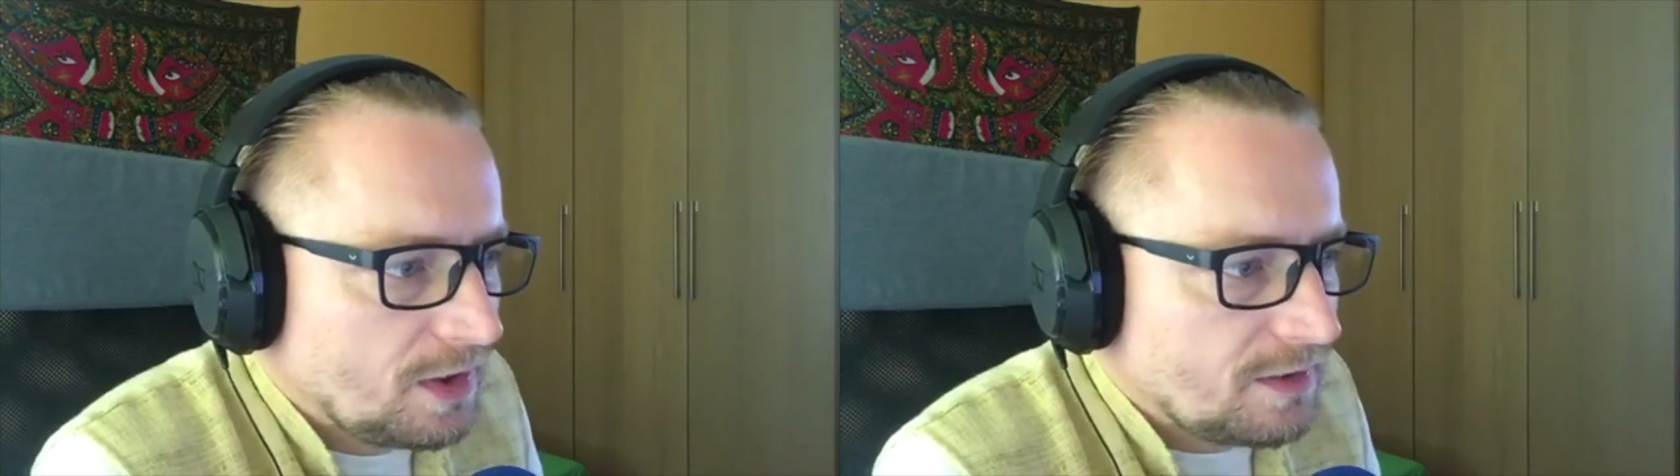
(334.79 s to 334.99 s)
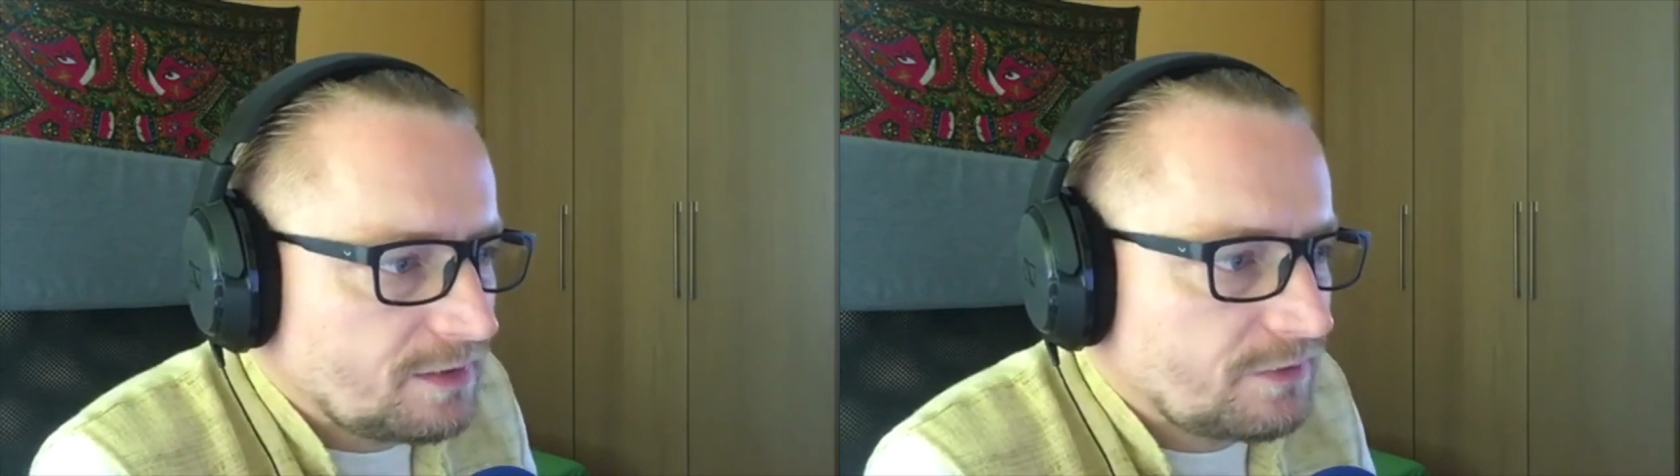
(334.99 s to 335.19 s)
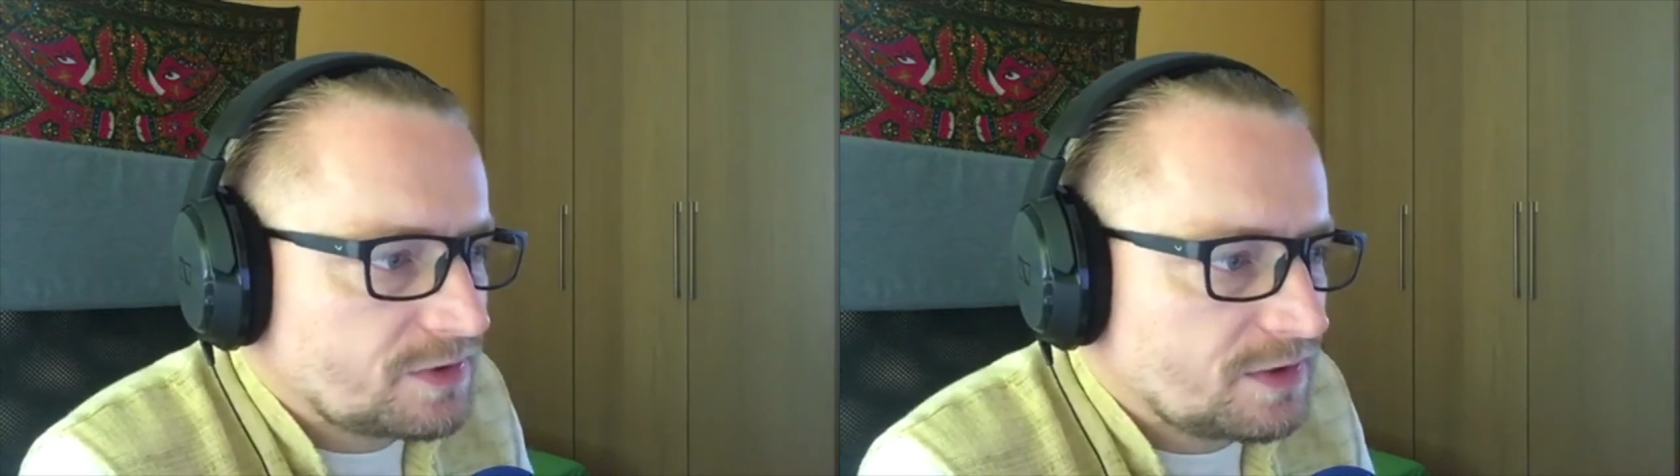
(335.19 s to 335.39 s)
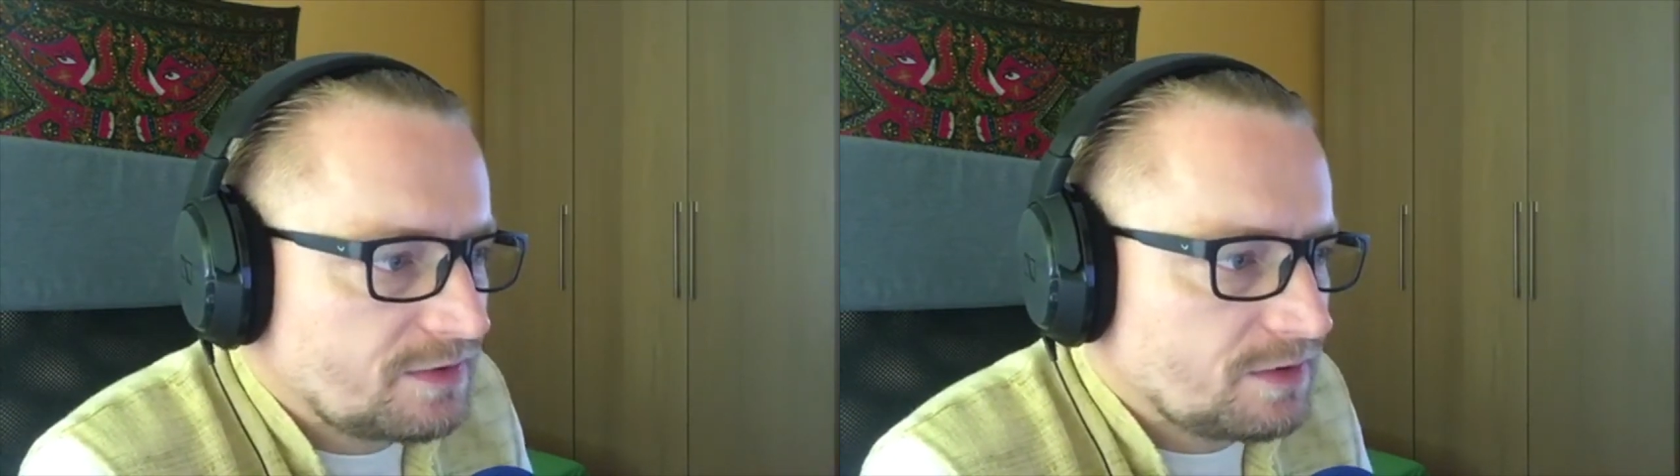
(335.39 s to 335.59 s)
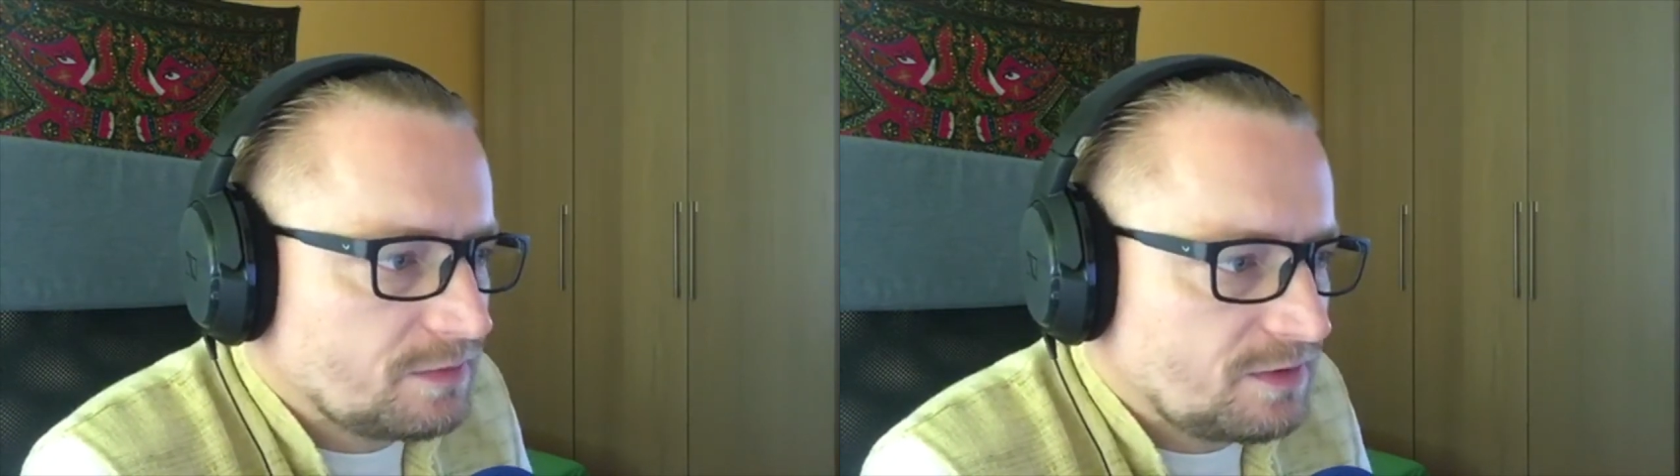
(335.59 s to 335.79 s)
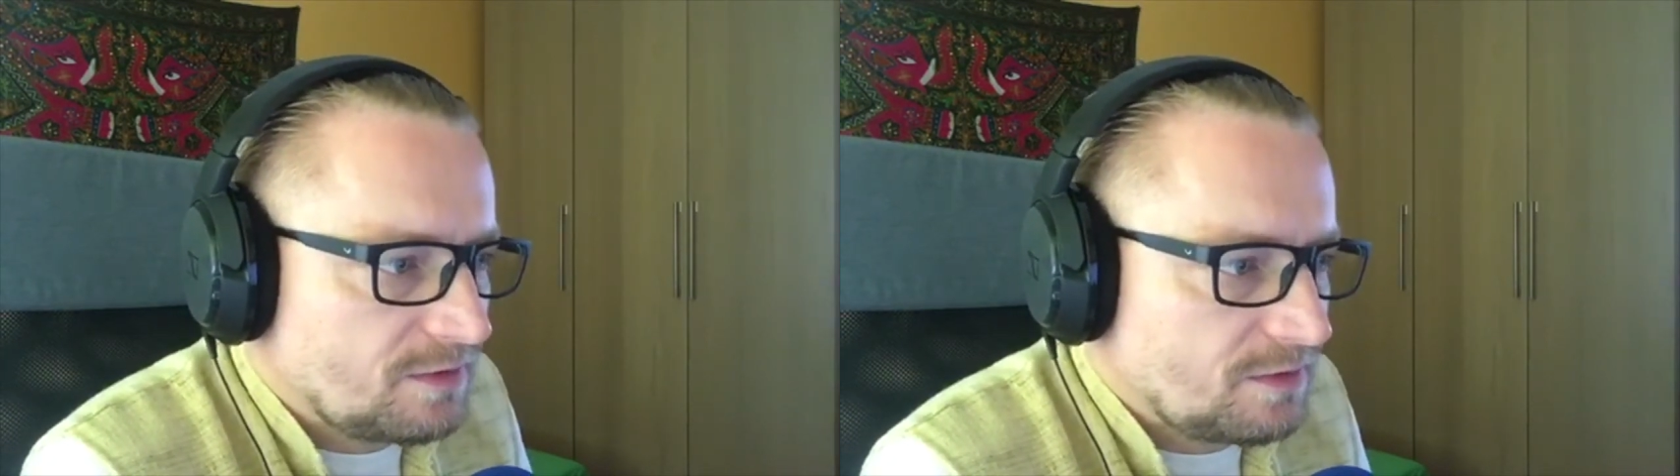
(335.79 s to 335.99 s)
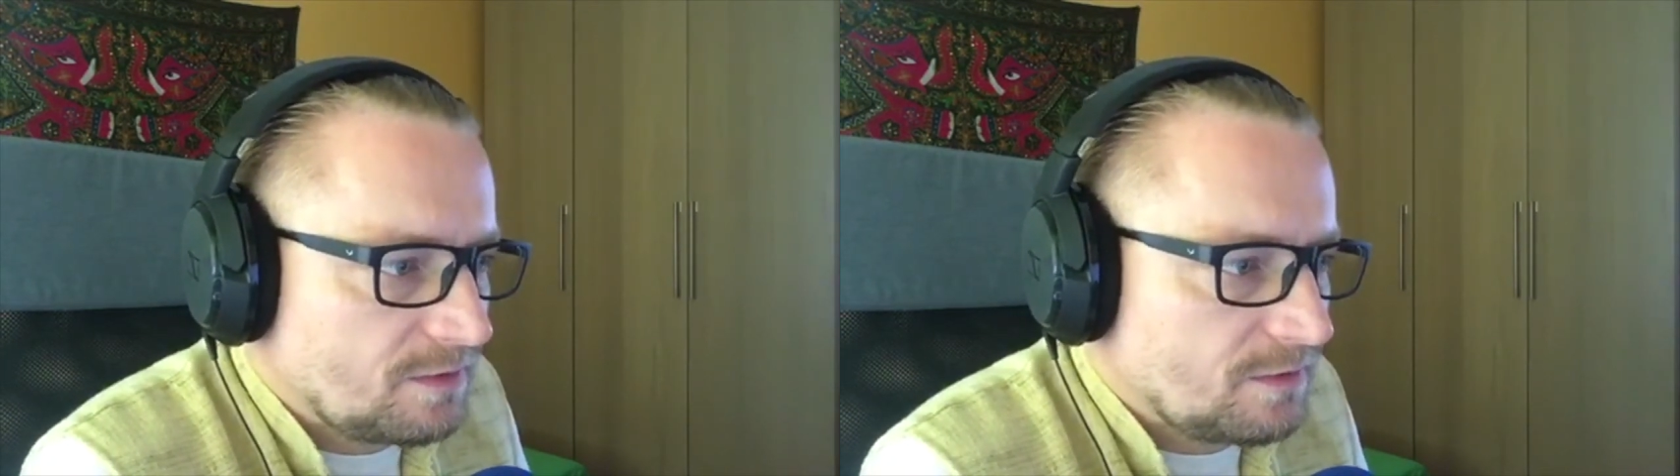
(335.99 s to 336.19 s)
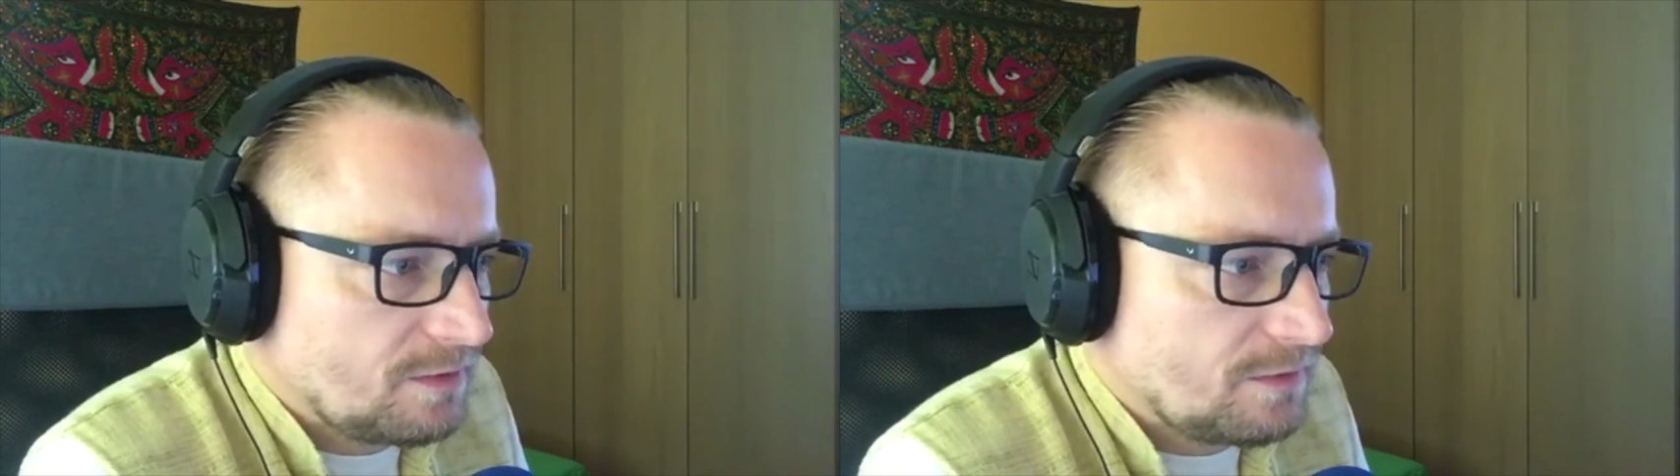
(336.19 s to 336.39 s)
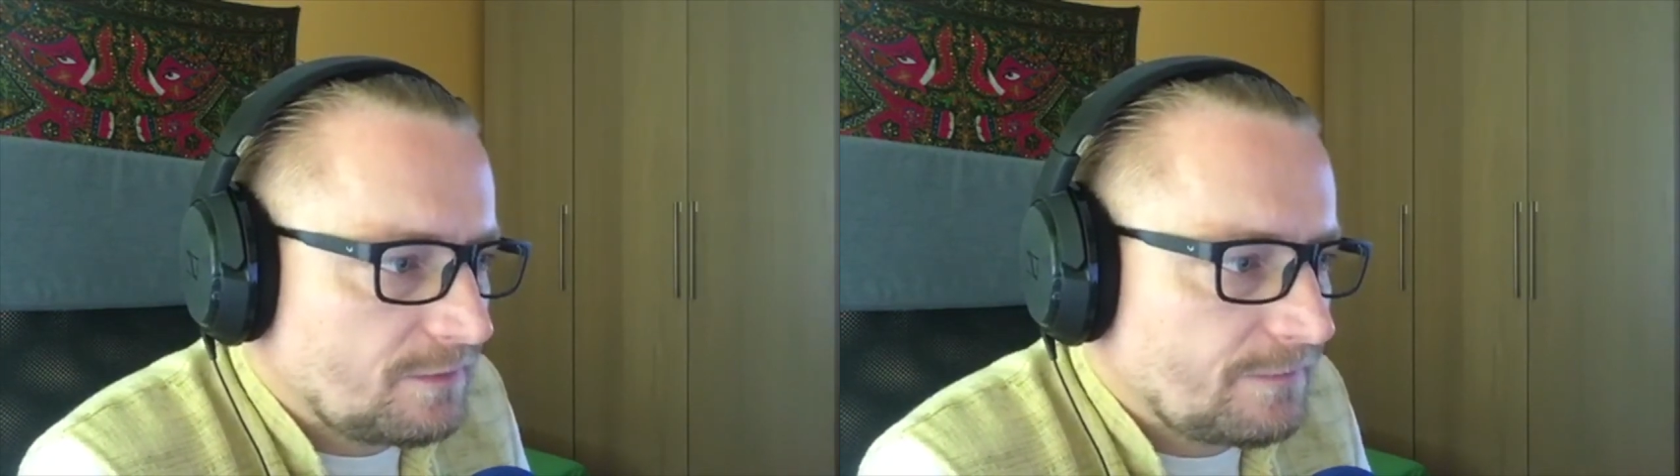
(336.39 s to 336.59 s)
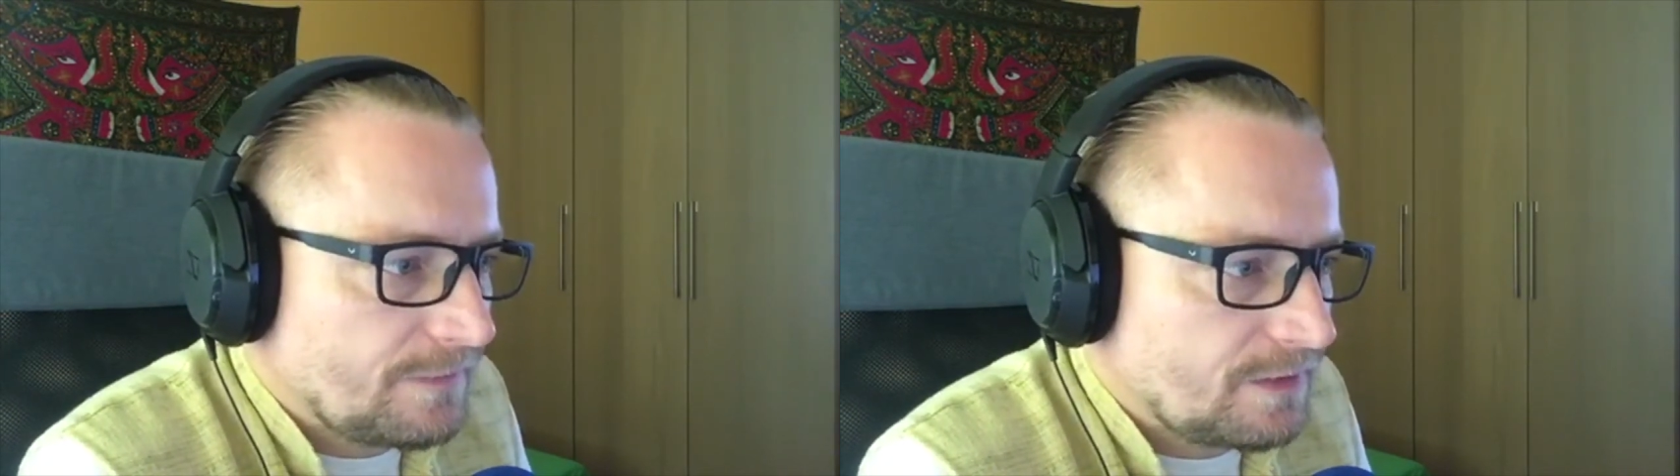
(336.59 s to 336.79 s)
Zawsze chcę być
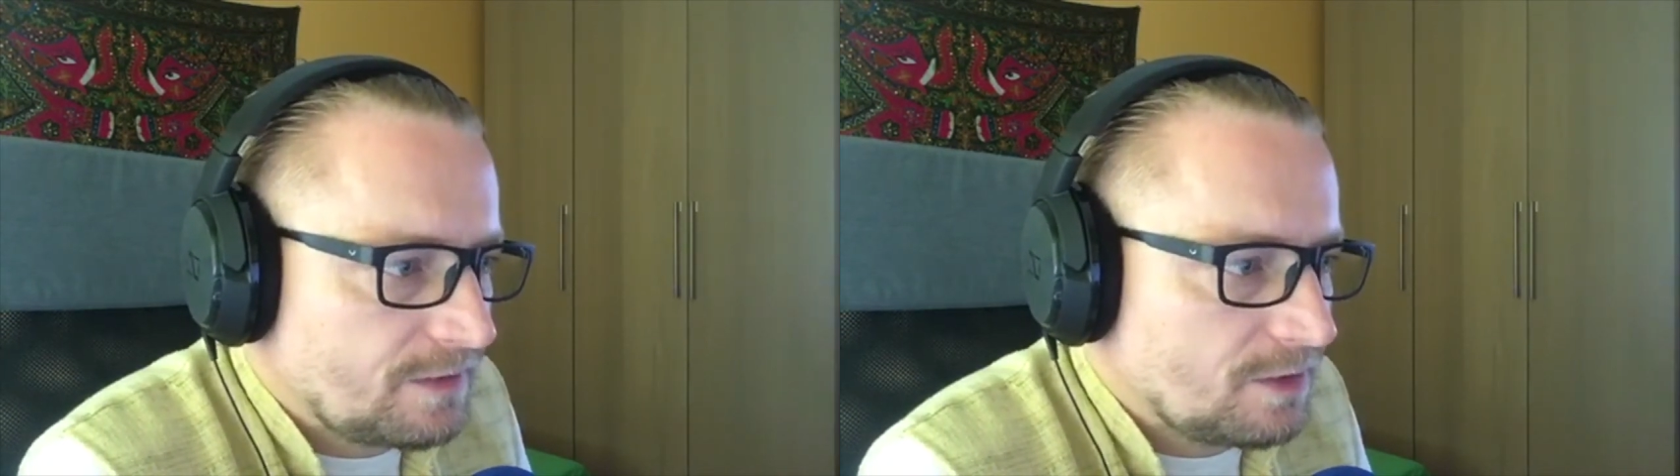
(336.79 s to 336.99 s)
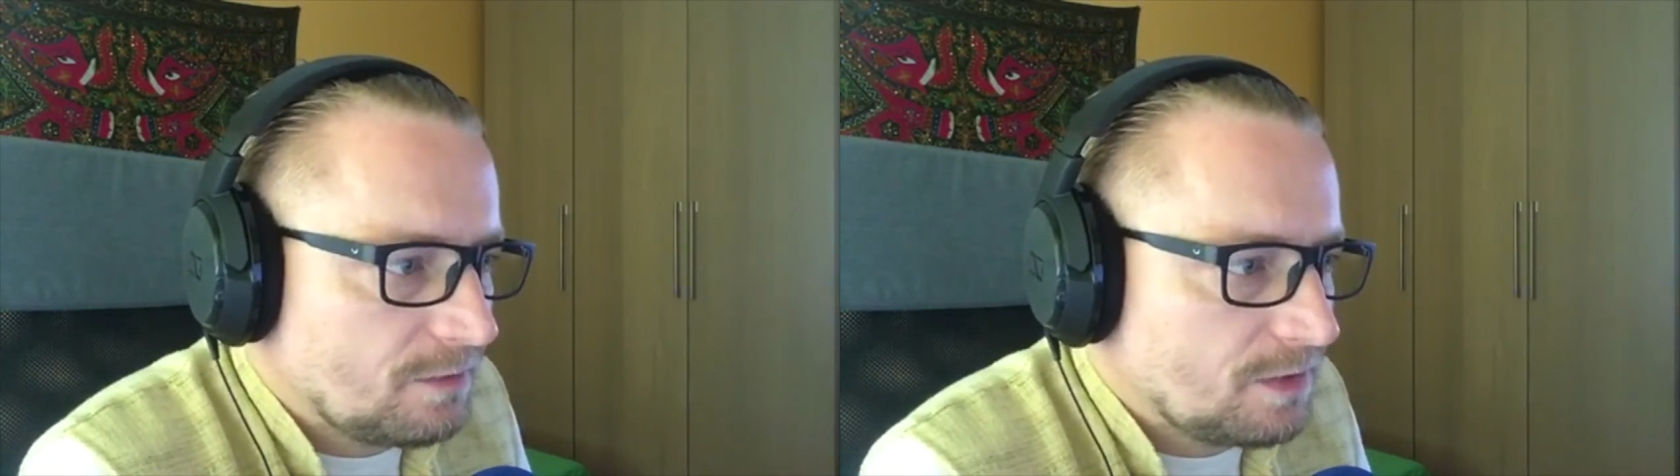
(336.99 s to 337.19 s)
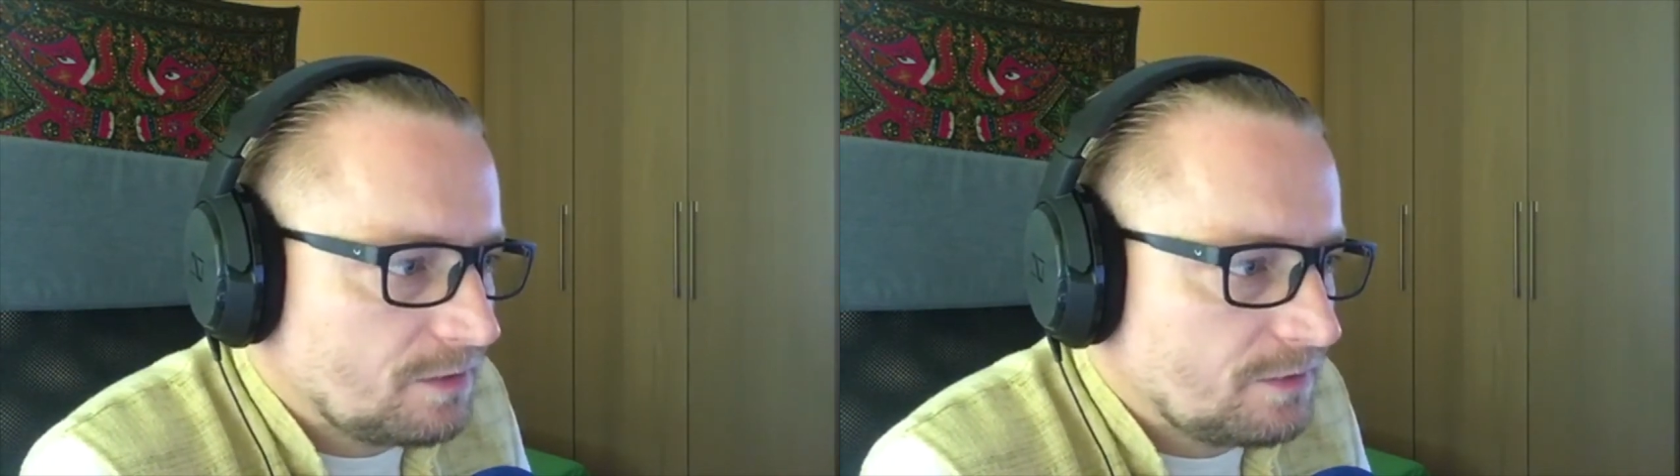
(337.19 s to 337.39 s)
z Tobą.